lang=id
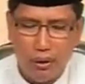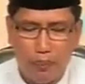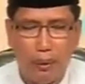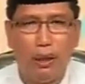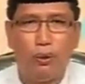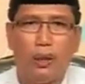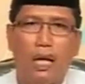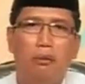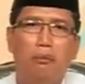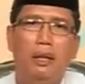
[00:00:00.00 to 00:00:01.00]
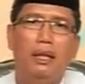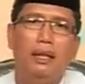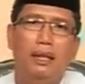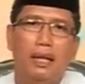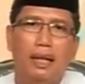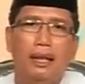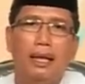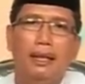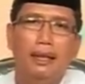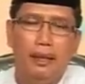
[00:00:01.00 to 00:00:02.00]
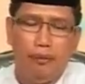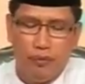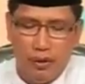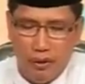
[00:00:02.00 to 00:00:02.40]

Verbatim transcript: tapi Al-Qur'an memilih kata ini